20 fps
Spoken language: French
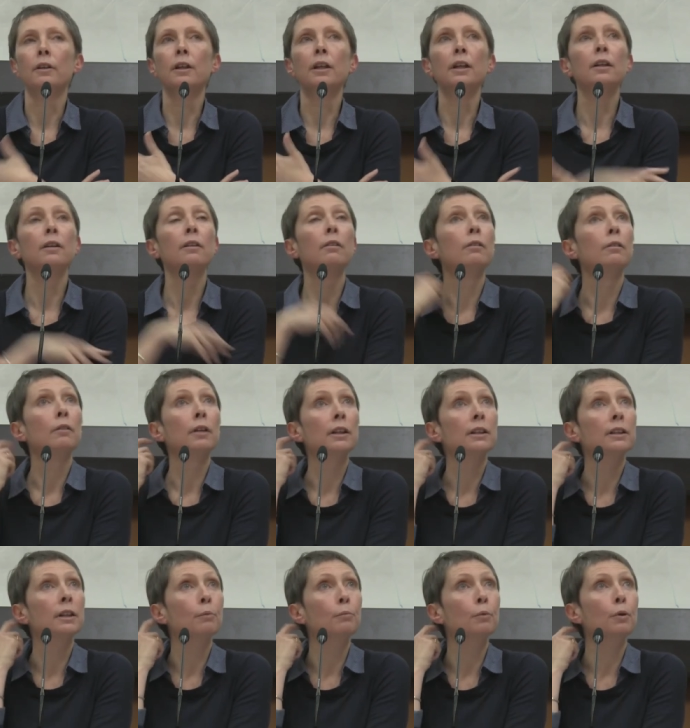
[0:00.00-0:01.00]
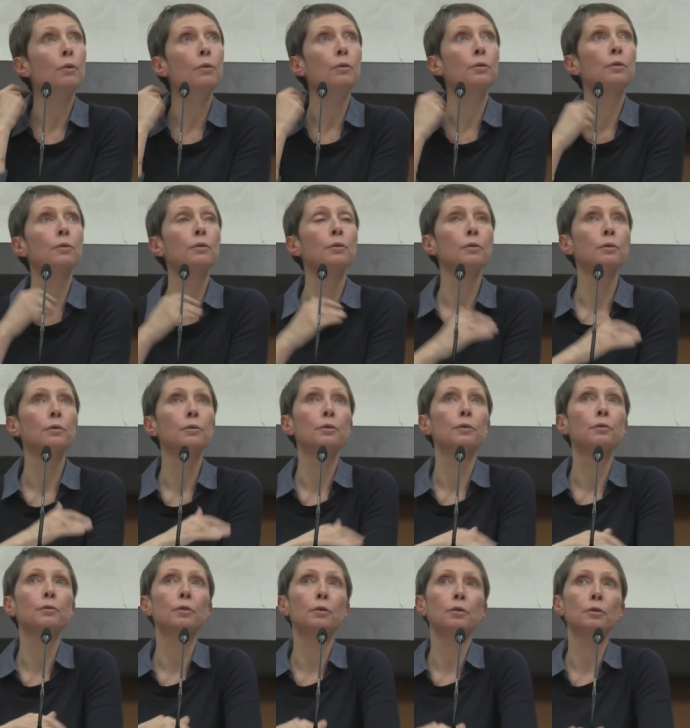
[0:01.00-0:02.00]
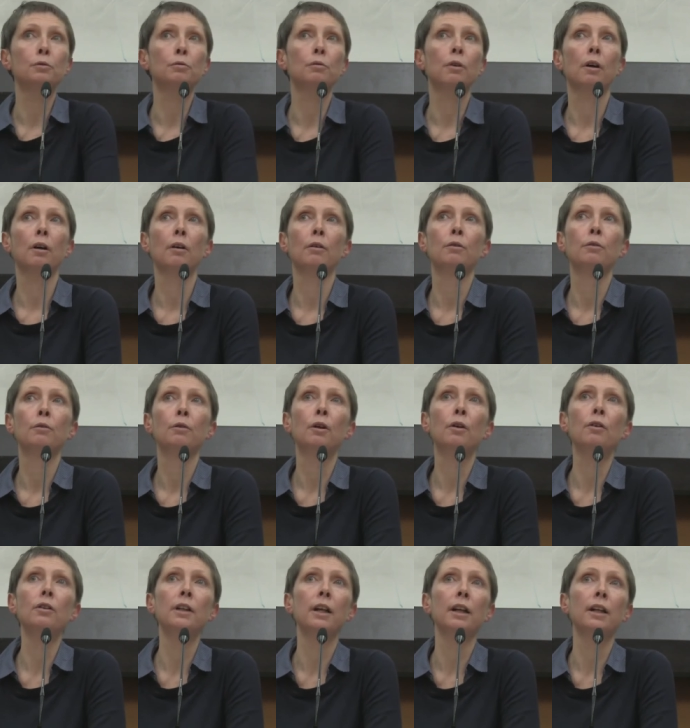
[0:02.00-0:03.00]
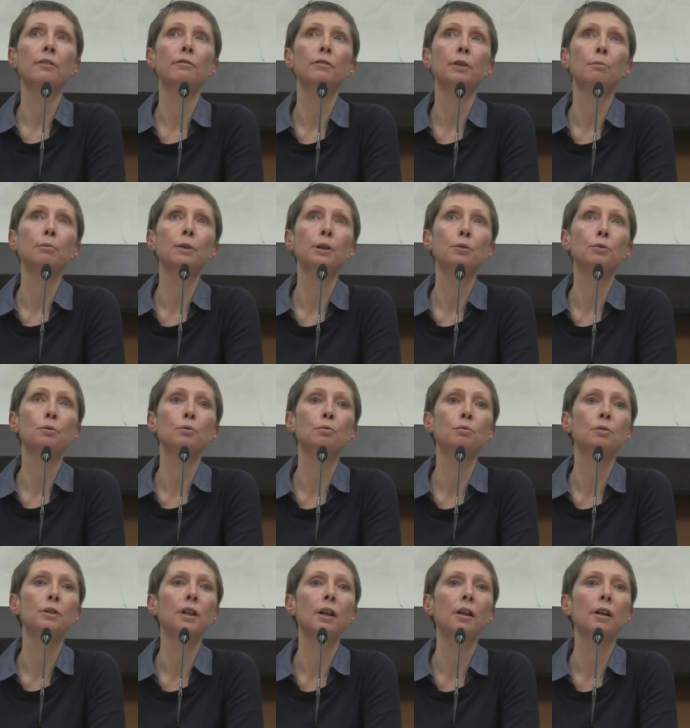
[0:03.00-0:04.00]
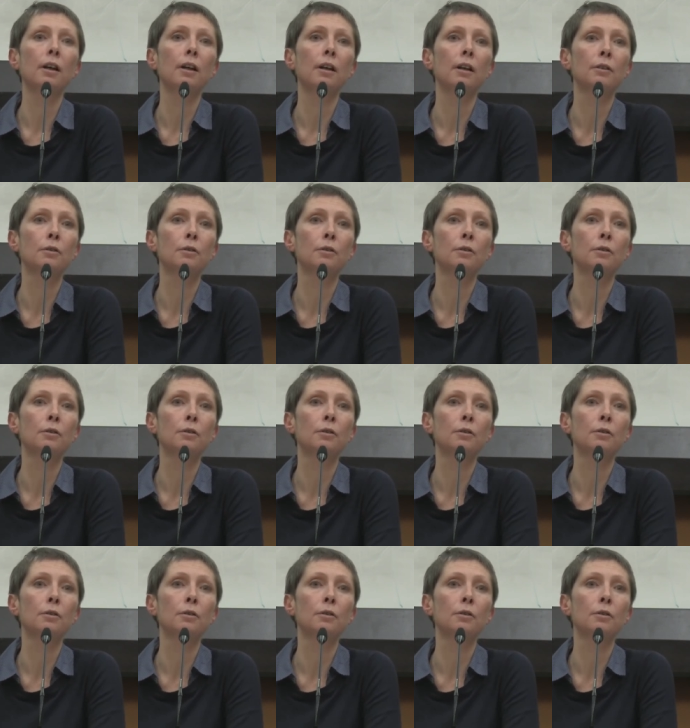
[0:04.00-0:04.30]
et récemment, François Hollande a réaffirmé son soutien